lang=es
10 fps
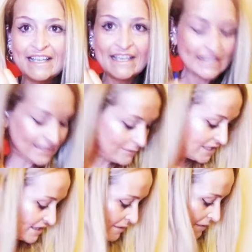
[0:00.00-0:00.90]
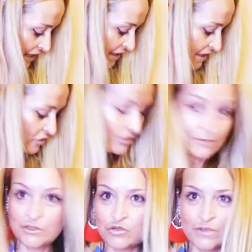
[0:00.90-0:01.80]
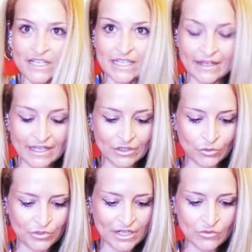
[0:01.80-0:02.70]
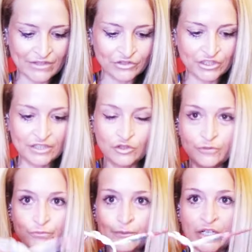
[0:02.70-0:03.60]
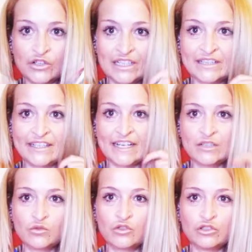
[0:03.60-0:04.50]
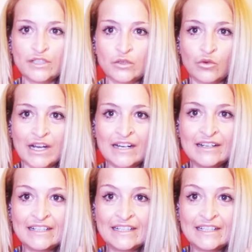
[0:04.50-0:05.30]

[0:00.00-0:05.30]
Este bikini blanquito, también os voy a estar dejando por ahí una fotito, va con el triángulo igual.